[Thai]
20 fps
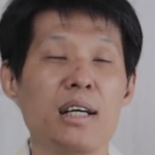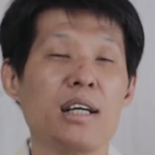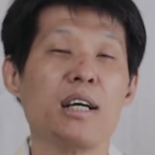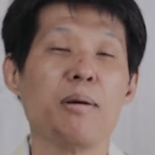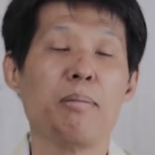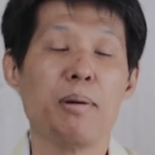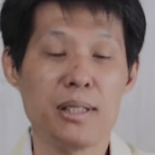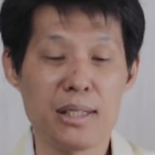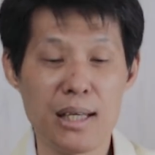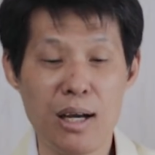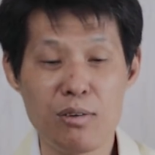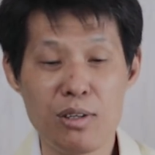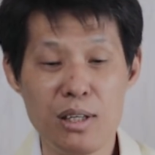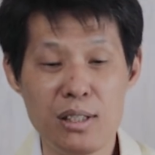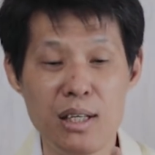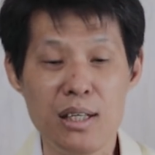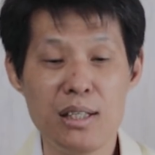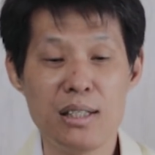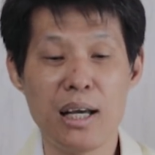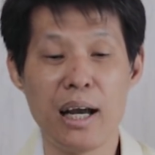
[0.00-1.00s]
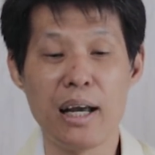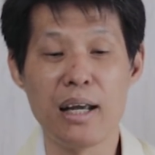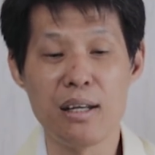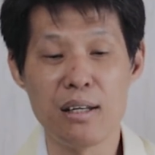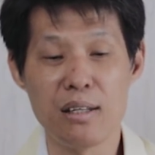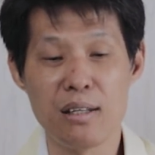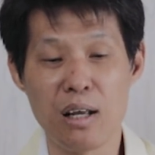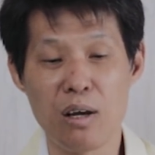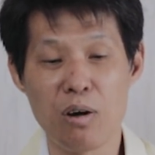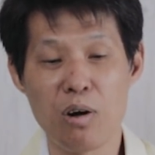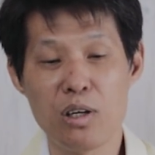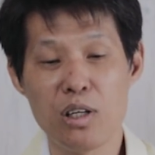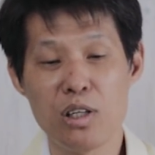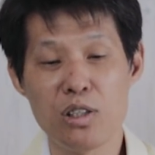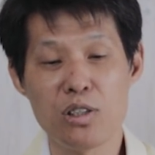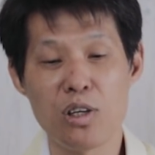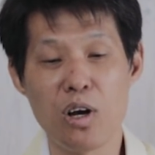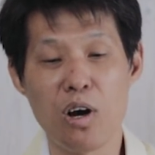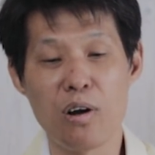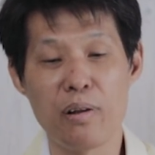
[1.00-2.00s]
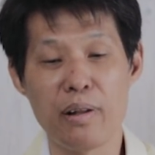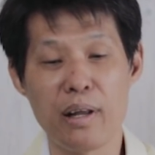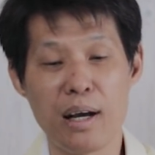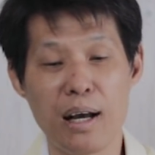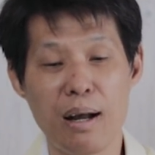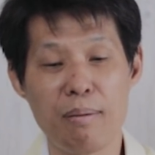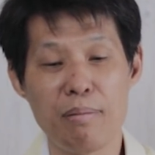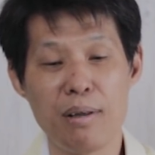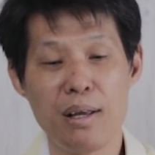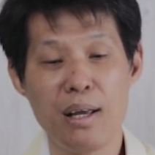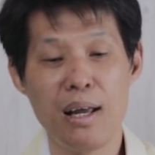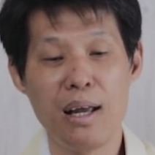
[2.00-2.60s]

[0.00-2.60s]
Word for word: คือพระเจ้าที่ยิ่งใหญ่ในข้อที่สองนะครับ